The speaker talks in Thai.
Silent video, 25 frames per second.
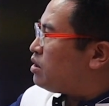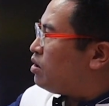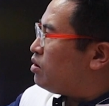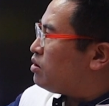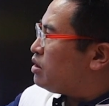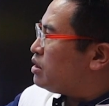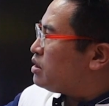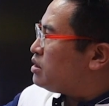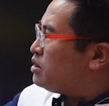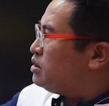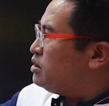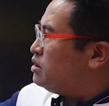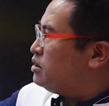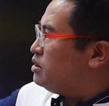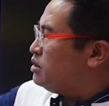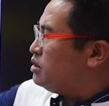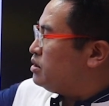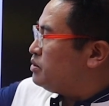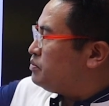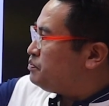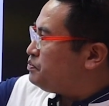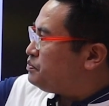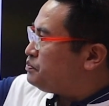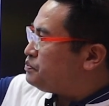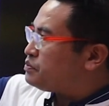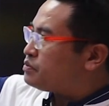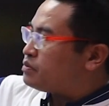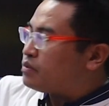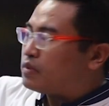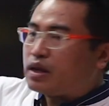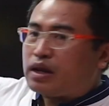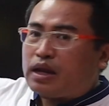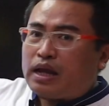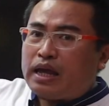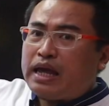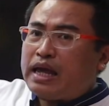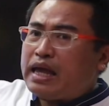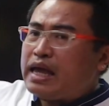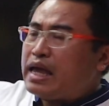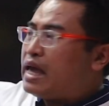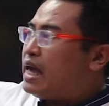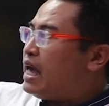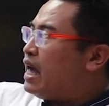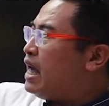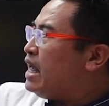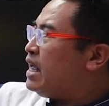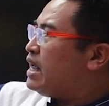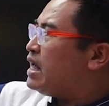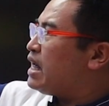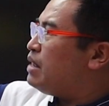ต้นก็คือ
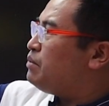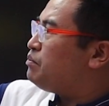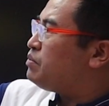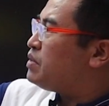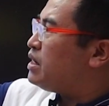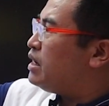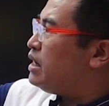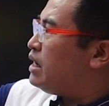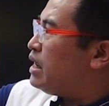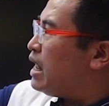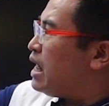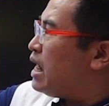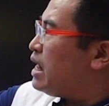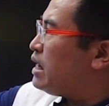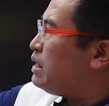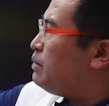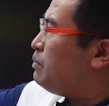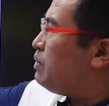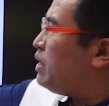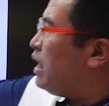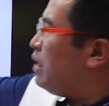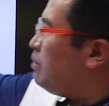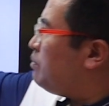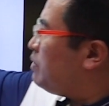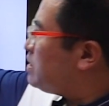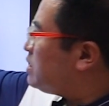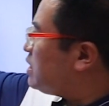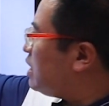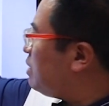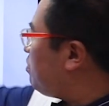ไอ้คำกริยาที่เมื่อกี้มาเซ